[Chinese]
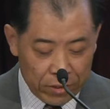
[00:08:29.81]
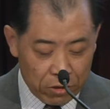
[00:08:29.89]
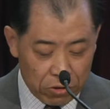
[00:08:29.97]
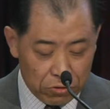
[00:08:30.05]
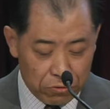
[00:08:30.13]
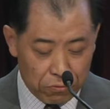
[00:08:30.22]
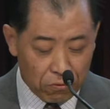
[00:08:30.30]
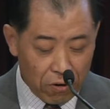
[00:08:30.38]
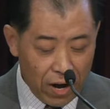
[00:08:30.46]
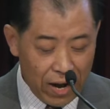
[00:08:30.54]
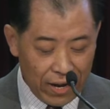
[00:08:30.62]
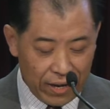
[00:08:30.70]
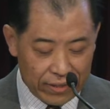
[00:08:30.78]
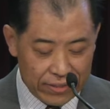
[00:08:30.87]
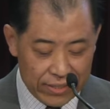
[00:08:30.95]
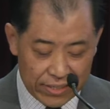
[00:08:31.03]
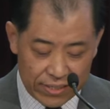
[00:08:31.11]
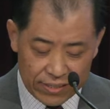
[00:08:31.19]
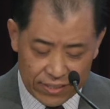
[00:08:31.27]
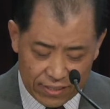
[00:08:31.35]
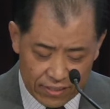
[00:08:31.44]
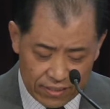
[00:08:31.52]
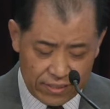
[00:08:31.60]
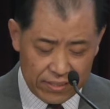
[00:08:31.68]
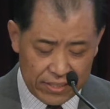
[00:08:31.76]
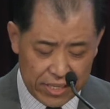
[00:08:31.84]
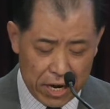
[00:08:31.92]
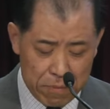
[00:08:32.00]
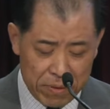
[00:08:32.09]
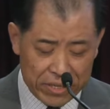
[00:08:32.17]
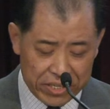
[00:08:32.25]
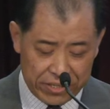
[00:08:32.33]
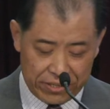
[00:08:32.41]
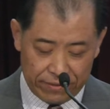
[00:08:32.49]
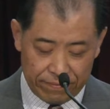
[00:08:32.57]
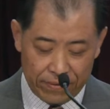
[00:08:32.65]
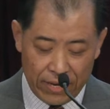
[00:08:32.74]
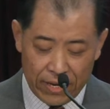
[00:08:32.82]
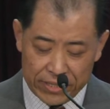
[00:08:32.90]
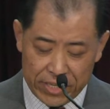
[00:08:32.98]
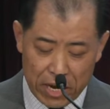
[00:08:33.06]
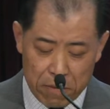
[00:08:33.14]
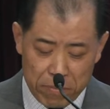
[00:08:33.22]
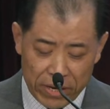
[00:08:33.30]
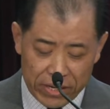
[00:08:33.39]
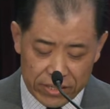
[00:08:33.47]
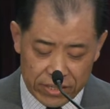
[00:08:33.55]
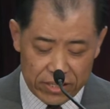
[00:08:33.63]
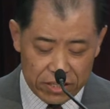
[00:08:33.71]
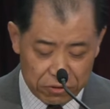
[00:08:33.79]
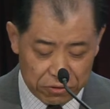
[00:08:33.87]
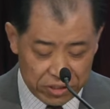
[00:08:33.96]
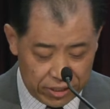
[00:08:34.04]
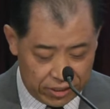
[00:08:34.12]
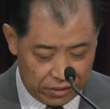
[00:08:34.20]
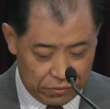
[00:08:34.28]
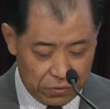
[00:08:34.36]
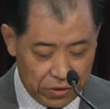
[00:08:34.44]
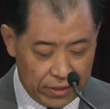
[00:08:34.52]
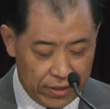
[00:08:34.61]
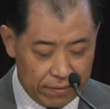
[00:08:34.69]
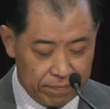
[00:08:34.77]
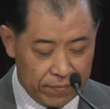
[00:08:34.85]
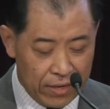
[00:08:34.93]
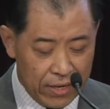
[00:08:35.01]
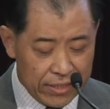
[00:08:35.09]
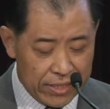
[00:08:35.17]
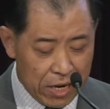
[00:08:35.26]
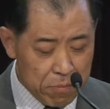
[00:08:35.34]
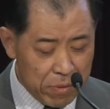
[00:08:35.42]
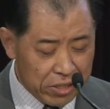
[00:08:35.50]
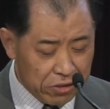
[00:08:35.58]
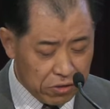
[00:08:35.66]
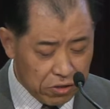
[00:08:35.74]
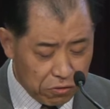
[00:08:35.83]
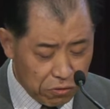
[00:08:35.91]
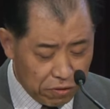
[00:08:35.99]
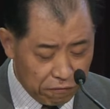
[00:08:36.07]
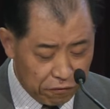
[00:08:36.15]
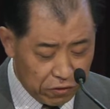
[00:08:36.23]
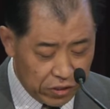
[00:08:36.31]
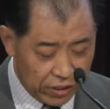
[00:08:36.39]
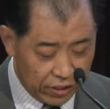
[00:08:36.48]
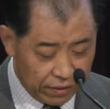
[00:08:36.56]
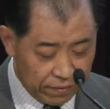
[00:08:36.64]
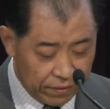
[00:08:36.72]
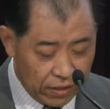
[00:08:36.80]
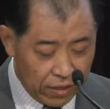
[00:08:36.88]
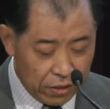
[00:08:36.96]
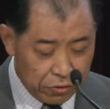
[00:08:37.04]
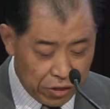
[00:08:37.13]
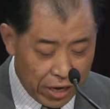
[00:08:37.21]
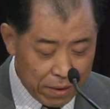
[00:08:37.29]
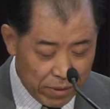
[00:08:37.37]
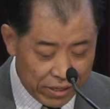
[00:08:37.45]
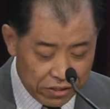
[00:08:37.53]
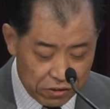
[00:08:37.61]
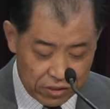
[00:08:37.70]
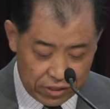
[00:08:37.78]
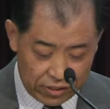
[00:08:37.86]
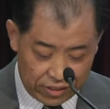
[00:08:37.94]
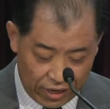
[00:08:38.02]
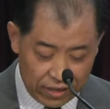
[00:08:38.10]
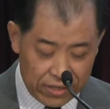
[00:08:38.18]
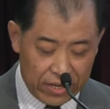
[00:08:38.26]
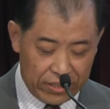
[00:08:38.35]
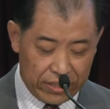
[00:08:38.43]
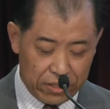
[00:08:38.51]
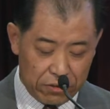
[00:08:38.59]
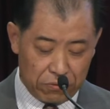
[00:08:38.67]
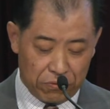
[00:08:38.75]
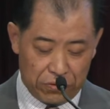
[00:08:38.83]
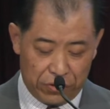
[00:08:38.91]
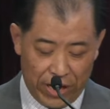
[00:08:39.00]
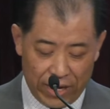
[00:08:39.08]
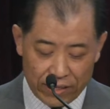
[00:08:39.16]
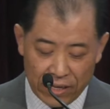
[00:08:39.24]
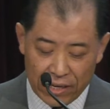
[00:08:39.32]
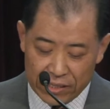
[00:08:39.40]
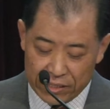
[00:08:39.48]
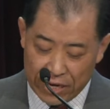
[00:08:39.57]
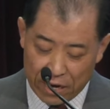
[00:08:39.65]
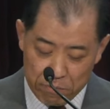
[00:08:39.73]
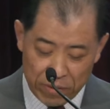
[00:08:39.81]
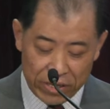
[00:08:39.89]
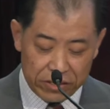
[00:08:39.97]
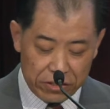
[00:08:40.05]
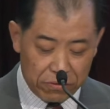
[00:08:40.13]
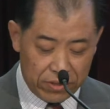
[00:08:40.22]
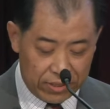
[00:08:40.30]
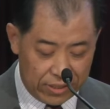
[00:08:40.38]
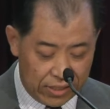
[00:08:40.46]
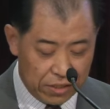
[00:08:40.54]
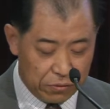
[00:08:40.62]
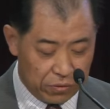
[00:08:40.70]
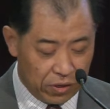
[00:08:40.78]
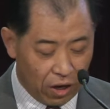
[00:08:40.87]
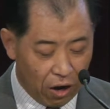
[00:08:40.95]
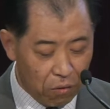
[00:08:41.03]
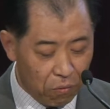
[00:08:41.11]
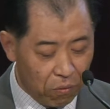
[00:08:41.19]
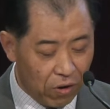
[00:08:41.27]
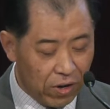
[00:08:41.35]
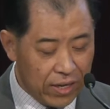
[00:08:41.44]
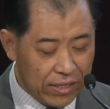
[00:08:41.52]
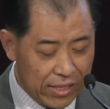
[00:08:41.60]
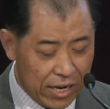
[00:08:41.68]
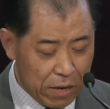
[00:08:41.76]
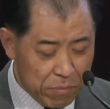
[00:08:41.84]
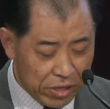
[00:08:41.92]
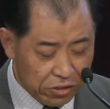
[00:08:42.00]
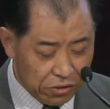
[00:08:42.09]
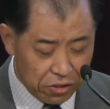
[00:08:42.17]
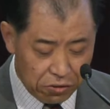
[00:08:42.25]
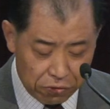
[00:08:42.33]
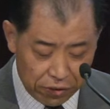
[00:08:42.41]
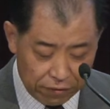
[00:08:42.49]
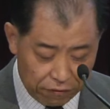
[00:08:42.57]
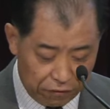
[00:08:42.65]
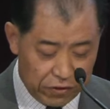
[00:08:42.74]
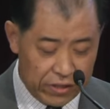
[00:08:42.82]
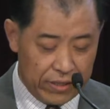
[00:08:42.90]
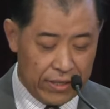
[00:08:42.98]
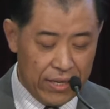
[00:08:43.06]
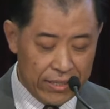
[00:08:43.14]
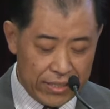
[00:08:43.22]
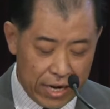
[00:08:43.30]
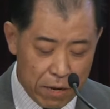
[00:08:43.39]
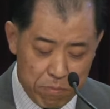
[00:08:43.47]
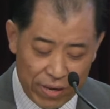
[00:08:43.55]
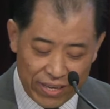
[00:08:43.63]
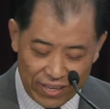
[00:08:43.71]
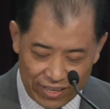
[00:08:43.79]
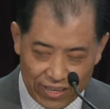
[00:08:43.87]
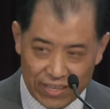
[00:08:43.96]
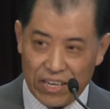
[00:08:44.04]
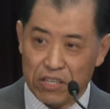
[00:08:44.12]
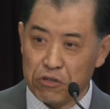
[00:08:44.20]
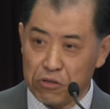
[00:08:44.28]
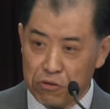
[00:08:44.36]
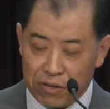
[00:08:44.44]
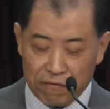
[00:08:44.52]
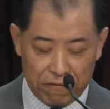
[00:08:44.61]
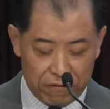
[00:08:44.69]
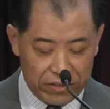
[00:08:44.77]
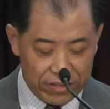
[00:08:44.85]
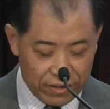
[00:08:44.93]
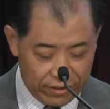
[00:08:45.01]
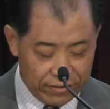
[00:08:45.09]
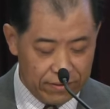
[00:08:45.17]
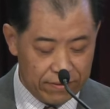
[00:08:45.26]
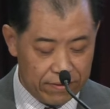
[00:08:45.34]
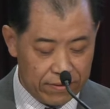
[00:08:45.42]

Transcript: 我说：“主啊，你是自己谦卑的神，谦卑是你所喜悦的，谦卑就是顺服你，谦卑就是承认你的主权，谦卑就是弃绝老我，谦卑就是顺服你，谦卑也能顺服人，